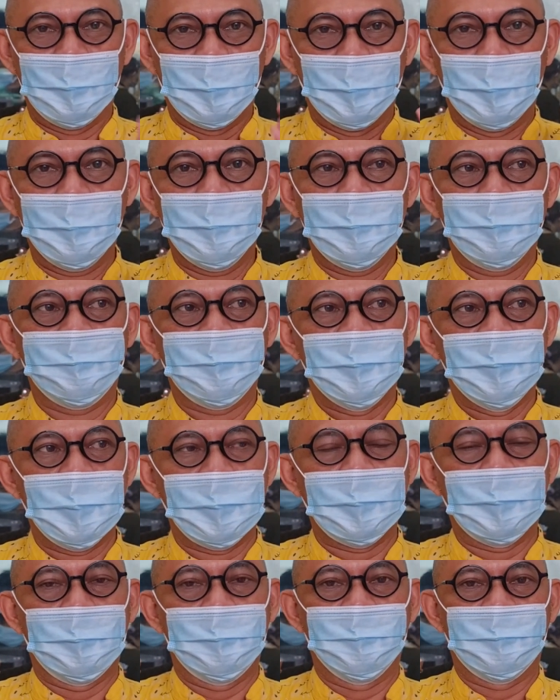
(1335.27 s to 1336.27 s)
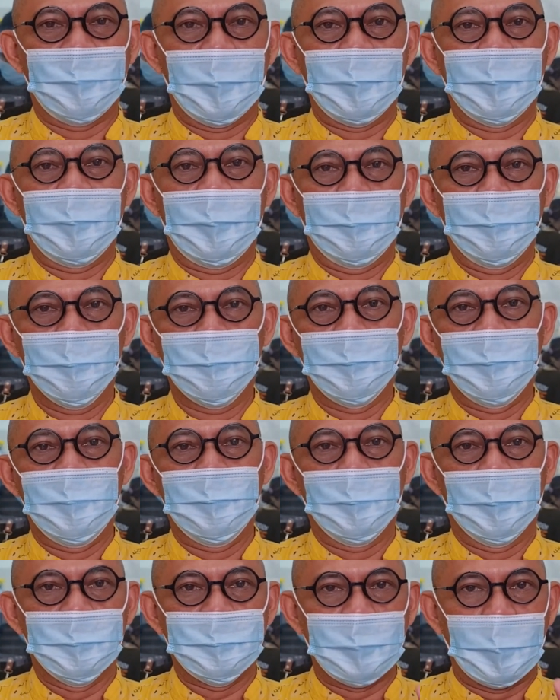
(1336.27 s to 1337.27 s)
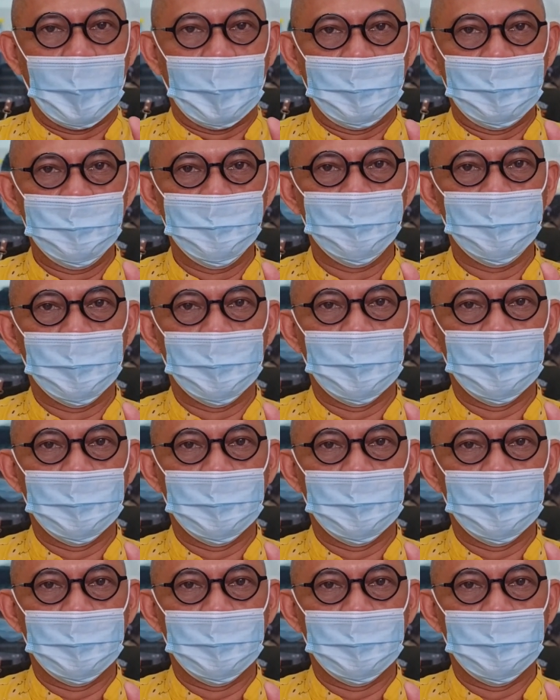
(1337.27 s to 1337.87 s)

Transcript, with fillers: của Chicken Fire Gà Đốt Niêu ở tại